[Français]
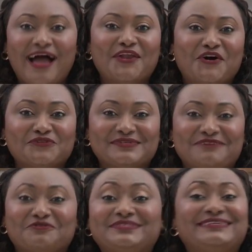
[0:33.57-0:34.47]
Alors nous
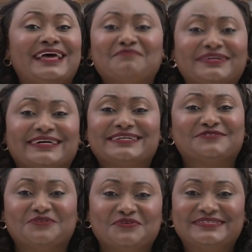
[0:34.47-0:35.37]
avons tellement de
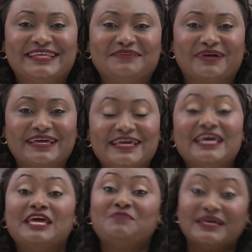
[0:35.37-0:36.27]
raisons de célébrer, et
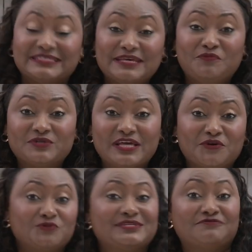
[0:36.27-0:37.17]
eh bien c'est pour ça que
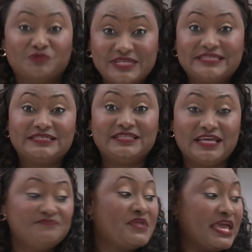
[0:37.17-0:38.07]
nous avons décidé
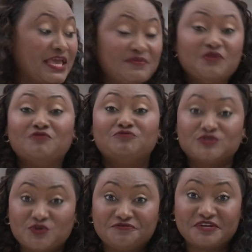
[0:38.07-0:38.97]
et eh bien, de
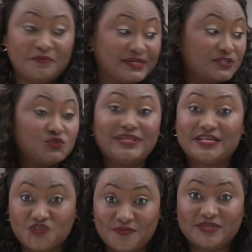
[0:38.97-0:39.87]
vous offrir pendant toute la
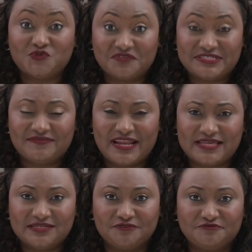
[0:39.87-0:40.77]
semaine du Festival
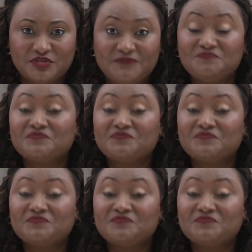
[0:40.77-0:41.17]
Haïti en folie